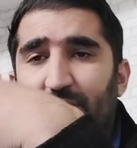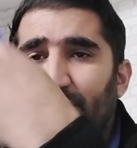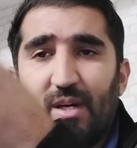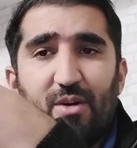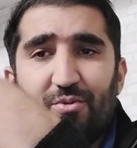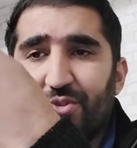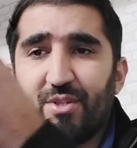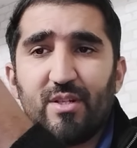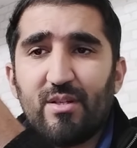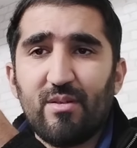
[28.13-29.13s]
ما عاودش
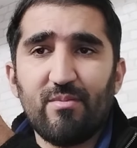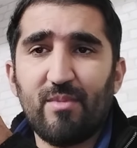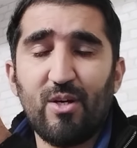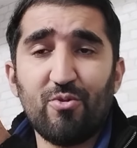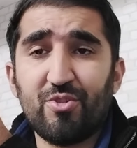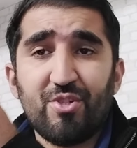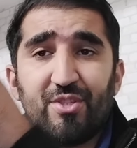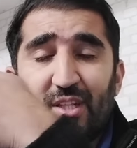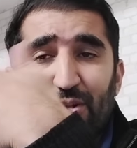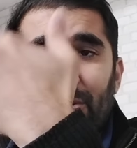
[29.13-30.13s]
ما عاودش
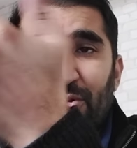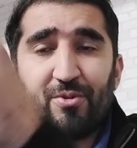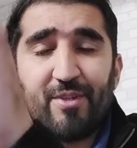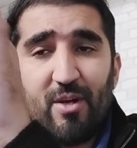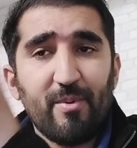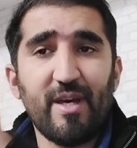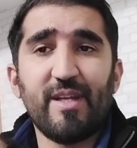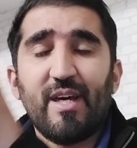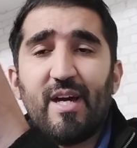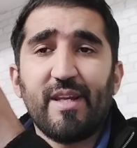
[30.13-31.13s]
جدد له الكونترا بقى
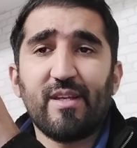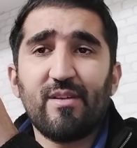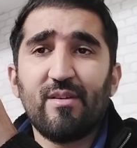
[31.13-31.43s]
هنا حارق